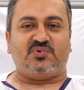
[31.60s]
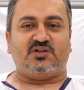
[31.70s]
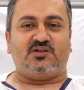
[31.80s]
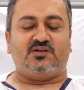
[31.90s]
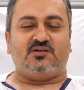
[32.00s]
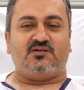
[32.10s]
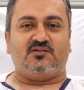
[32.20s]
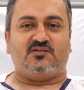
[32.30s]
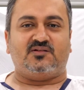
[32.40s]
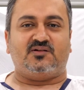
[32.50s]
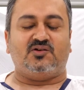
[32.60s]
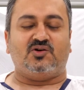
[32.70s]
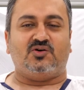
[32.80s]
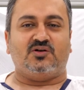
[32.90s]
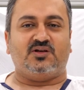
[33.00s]
मेरी सिस्टर इन
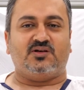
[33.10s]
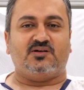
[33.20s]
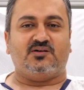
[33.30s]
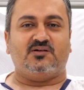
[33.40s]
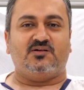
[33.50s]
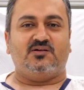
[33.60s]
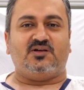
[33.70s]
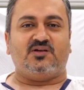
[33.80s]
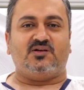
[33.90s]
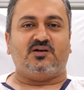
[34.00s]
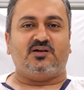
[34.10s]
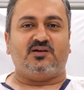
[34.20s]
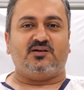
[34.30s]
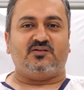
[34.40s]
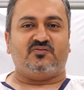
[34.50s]
लॉ ने यहीं का
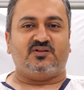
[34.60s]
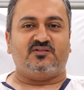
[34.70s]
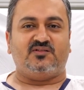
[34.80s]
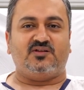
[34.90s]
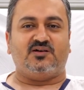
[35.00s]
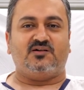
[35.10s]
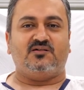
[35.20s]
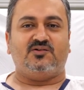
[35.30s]
ही रेफरेंस दिया